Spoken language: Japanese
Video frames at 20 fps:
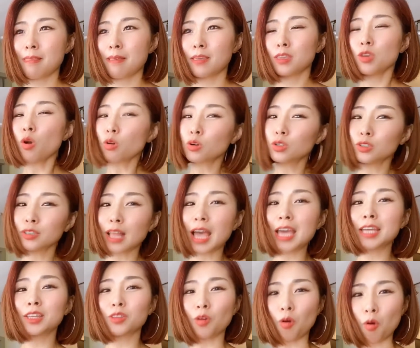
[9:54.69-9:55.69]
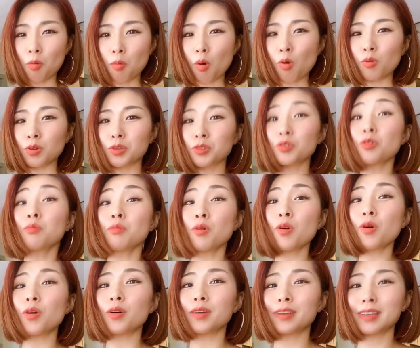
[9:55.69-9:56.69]
良くないと思う人
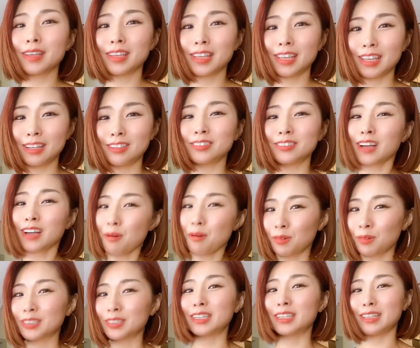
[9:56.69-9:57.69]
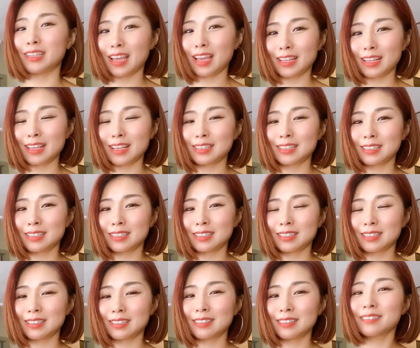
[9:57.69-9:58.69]
もいるかもしれないです
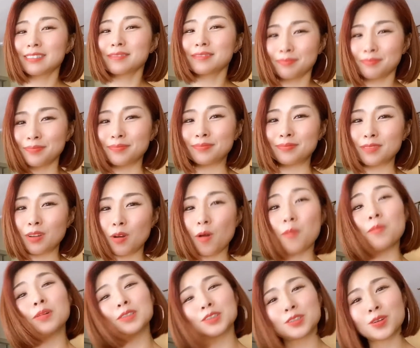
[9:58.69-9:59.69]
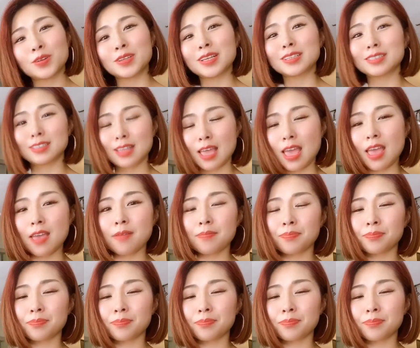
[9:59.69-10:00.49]
うん面白いですね